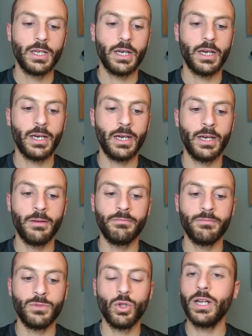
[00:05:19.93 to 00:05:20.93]
Eh,
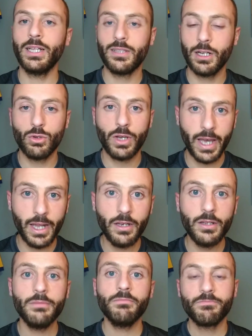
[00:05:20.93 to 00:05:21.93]
non è entrato
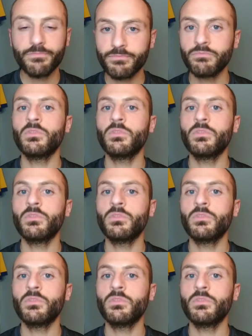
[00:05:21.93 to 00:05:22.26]
Ken,